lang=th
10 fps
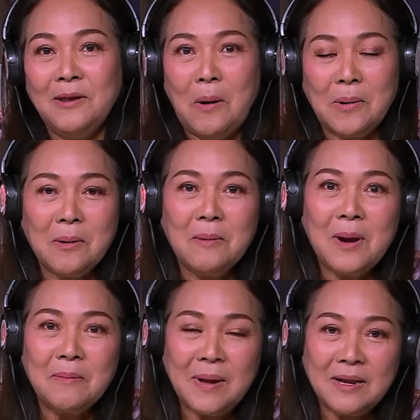น้องเขา
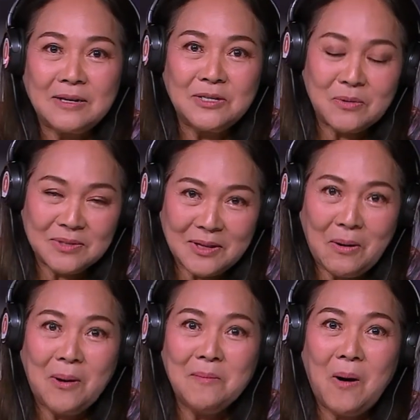กำลังเป็นกระจกสะ
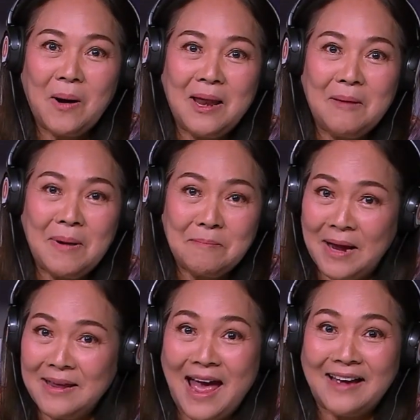ท้อนบอกอะไร
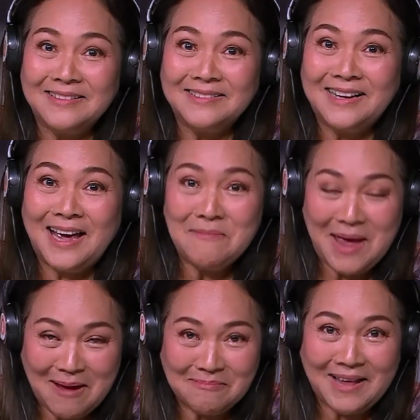บางอย่างให้
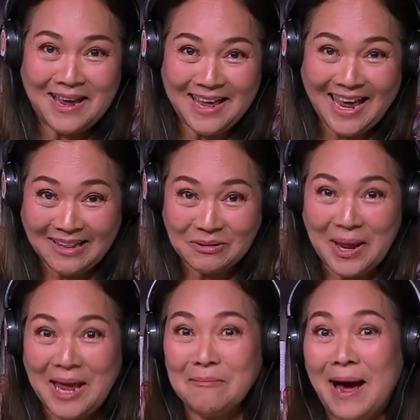แม่แอมได้เห็นตั
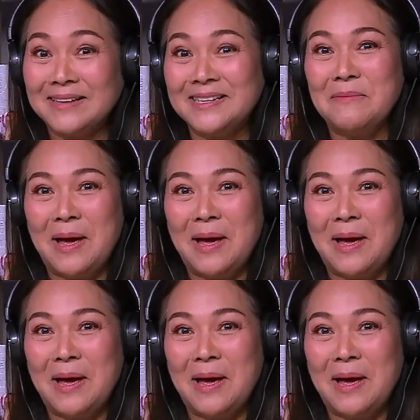วเองบ้างใช่